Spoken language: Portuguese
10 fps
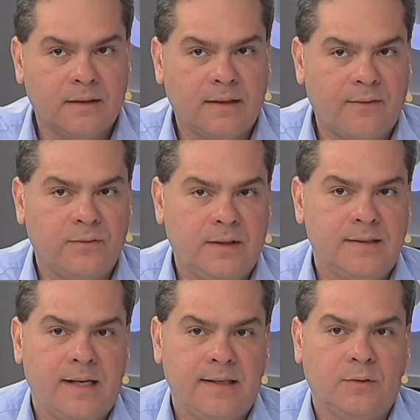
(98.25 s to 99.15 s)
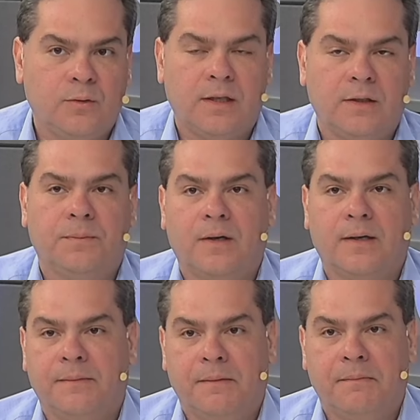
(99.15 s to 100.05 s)
Eu devo dizer ainda durante o
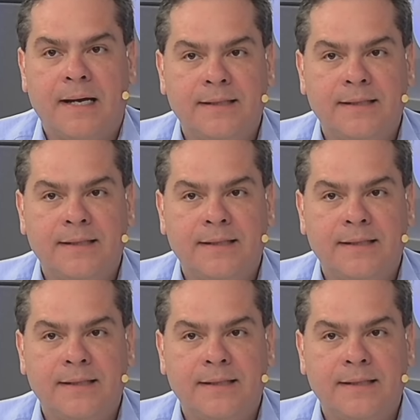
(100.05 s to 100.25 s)
programa.